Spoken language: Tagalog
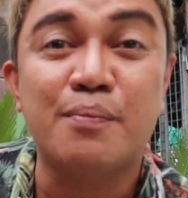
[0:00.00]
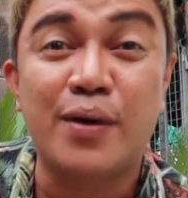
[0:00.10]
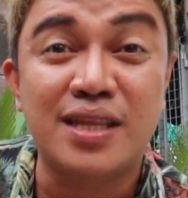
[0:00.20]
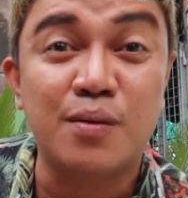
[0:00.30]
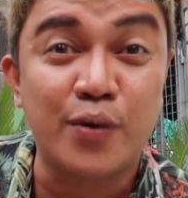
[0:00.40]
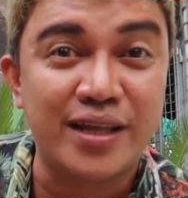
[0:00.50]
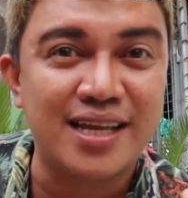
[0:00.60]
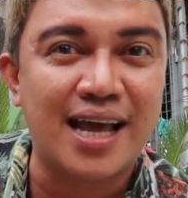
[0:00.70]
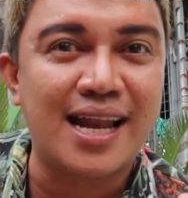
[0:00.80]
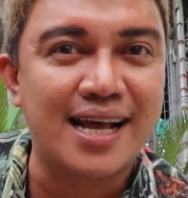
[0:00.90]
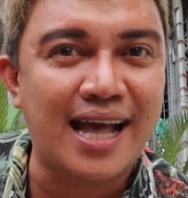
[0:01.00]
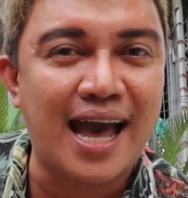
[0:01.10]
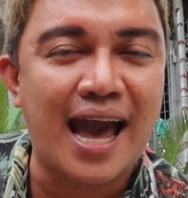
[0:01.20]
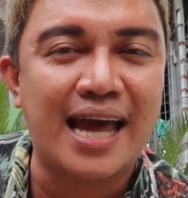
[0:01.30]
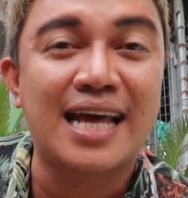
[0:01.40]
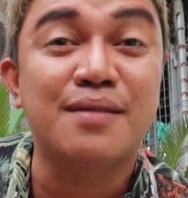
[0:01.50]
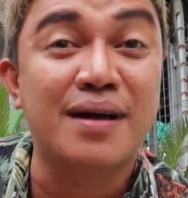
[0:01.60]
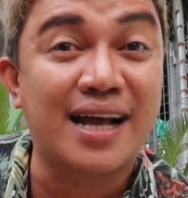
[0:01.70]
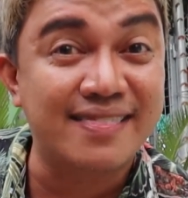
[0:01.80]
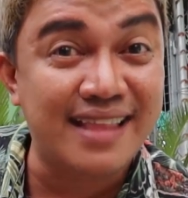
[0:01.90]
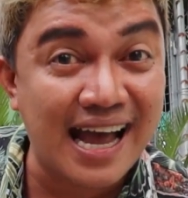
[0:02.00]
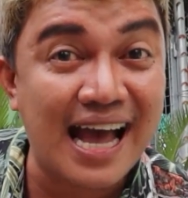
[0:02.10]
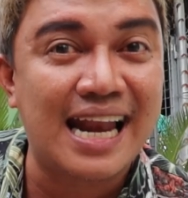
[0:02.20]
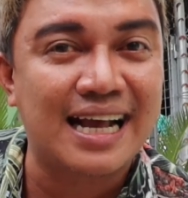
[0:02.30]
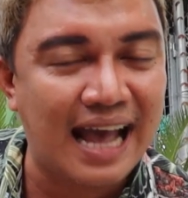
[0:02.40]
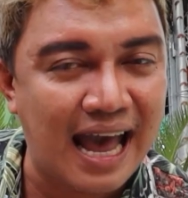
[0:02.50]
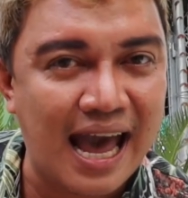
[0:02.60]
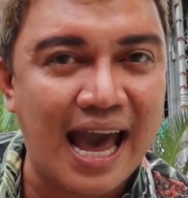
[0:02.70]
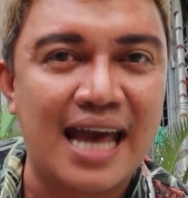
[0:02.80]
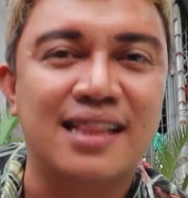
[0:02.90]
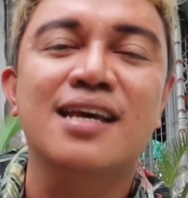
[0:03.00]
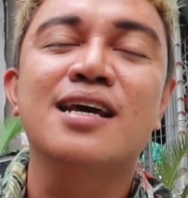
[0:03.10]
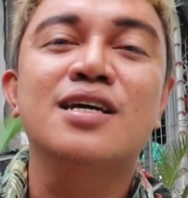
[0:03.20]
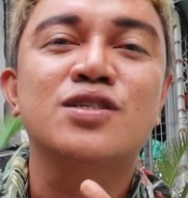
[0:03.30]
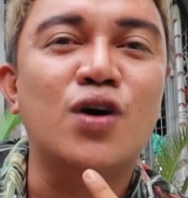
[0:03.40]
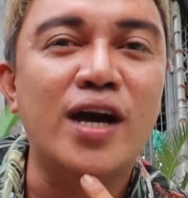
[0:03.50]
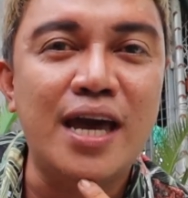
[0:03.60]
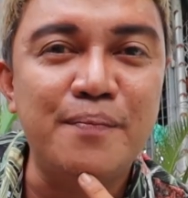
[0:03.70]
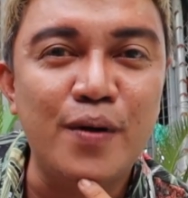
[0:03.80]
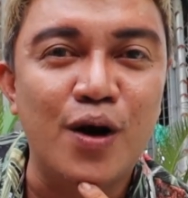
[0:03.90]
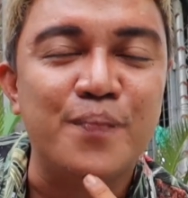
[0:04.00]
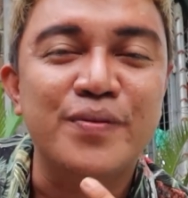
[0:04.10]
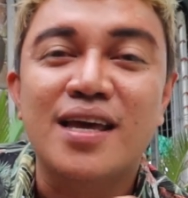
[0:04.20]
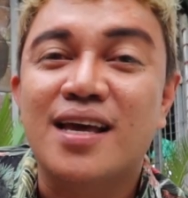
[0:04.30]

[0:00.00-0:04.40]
na pwedeng-pwedeng alagaan at magandang alagaan. So ayan po.